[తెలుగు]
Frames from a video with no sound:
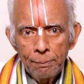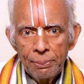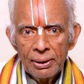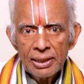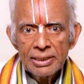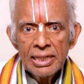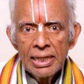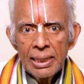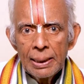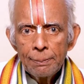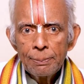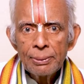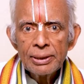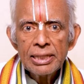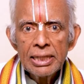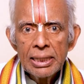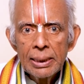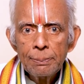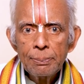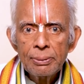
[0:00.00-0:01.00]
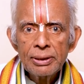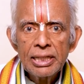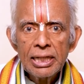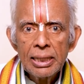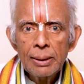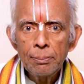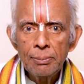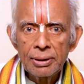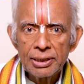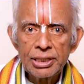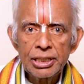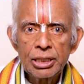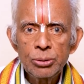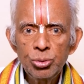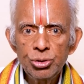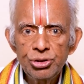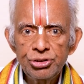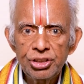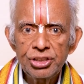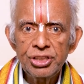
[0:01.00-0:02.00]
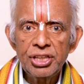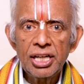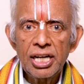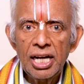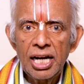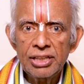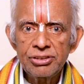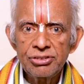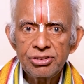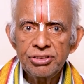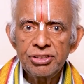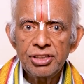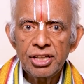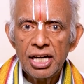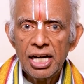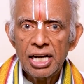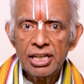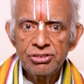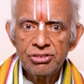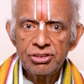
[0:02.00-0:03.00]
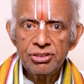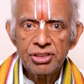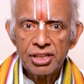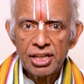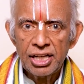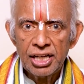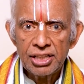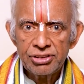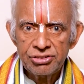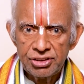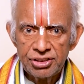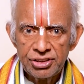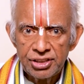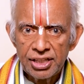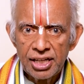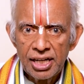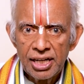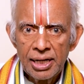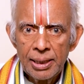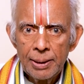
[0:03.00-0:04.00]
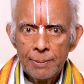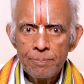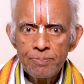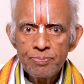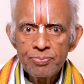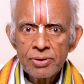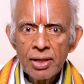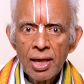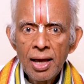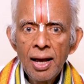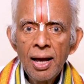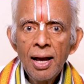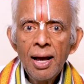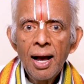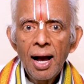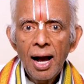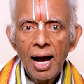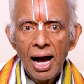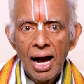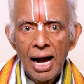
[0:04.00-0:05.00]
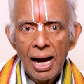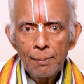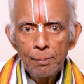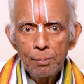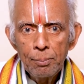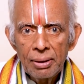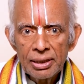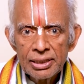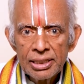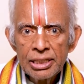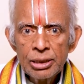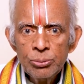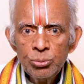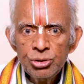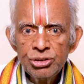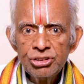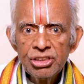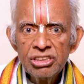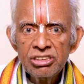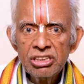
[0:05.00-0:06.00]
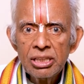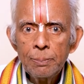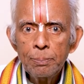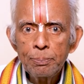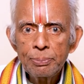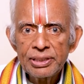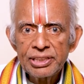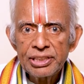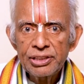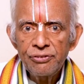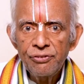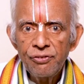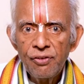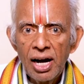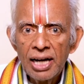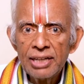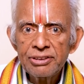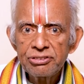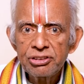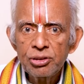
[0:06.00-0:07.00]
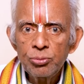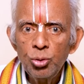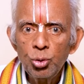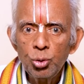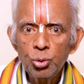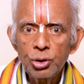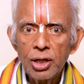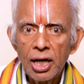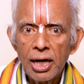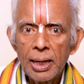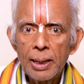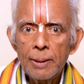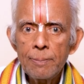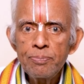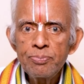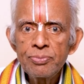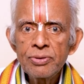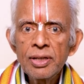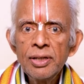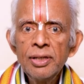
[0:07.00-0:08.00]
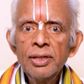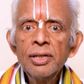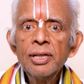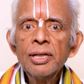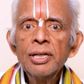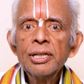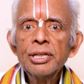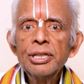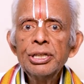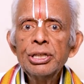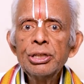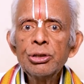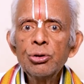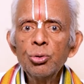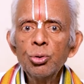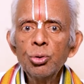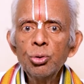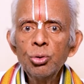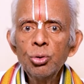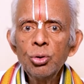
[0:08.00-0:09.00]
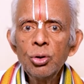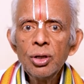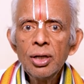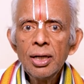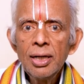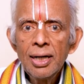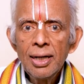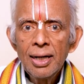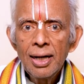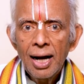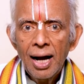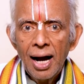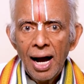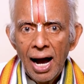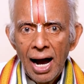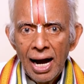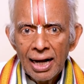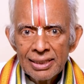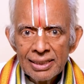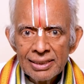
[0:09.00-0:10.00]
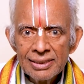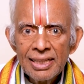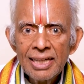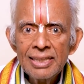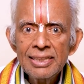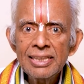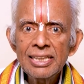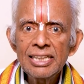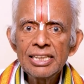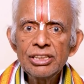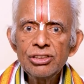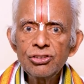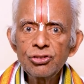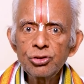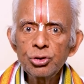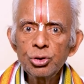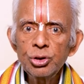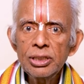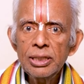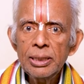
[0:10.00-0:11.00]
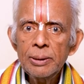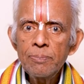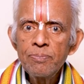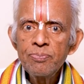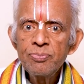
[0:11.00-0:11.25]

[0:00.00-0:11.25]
పదే పదే పదే మననము చెయ్యగా చెయ్యగా చెయ్యగా చెయ్యగా ఆ మననము చేసే ప్రతి వాక్యము కూడా నీకు ఆనందాన్ని కలిగిస్తుంది